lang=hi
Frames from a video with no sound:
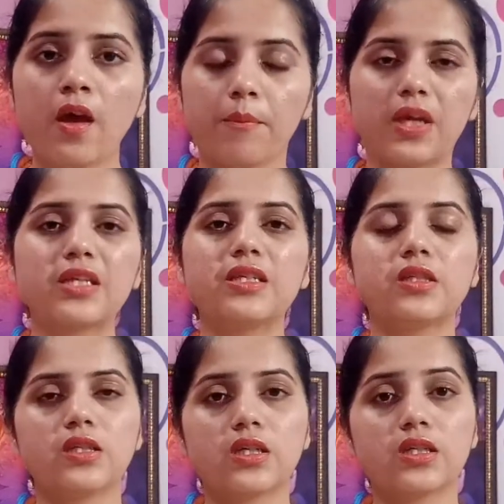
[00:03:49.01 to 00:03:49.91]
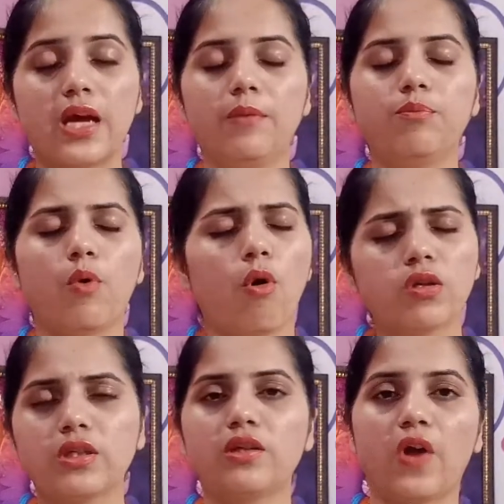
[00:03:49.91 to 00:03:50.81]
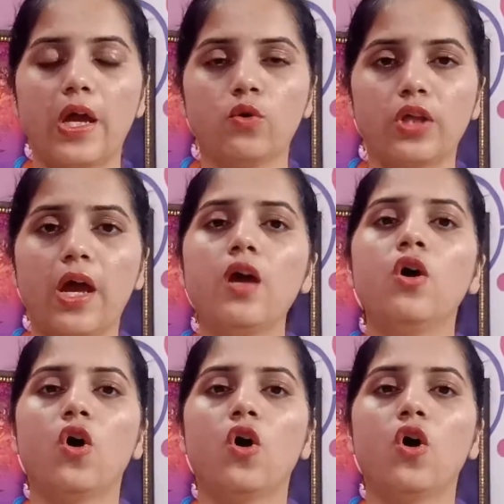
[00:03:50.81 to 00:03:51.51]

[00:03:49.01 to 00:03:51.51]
बिकॉज किसी किसी का स्कैल्प बहुत ज़्यादा ड्राई होता है